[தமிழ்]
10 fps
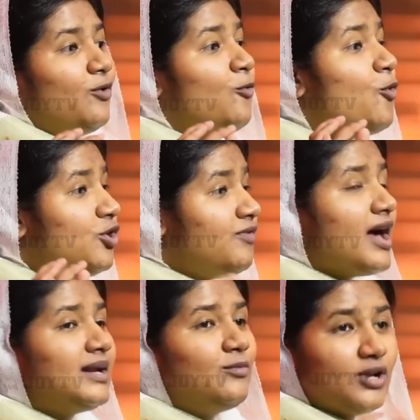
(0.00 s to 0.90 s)
ஒரு
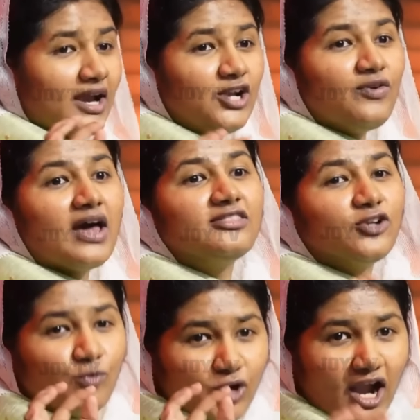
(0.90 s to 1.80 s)
வாரமோ ரெண்டு வாரத்துக்கு
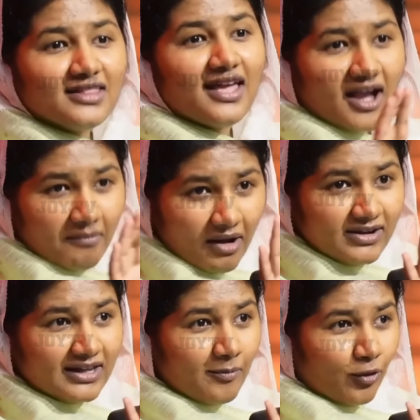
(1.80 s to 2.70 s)
முன்னாடி தான் எங்கள் அம்மா
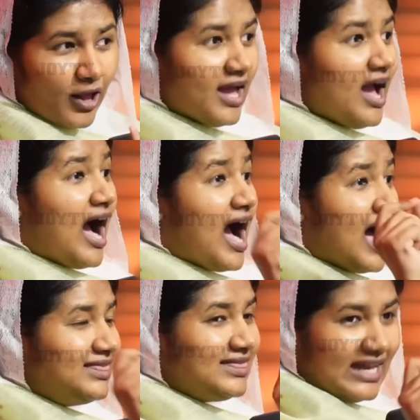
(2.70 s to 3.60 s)
வீட்டுக்கே போனேன்
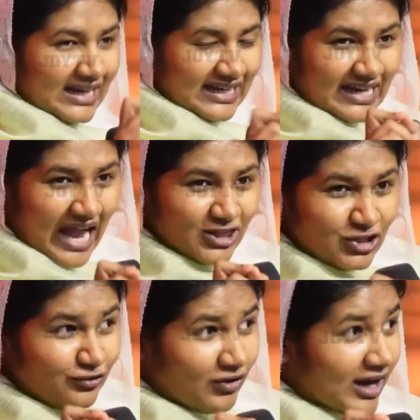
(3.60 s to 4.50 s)
அந்த அது
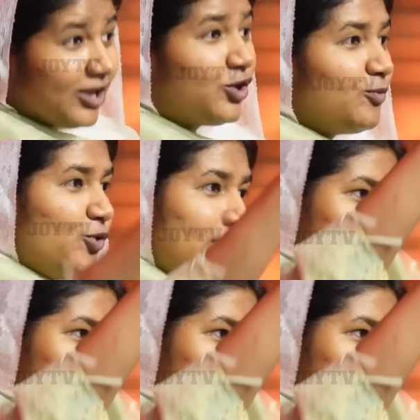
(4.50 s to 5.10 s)
வரைக்கும் ஊழியத்தை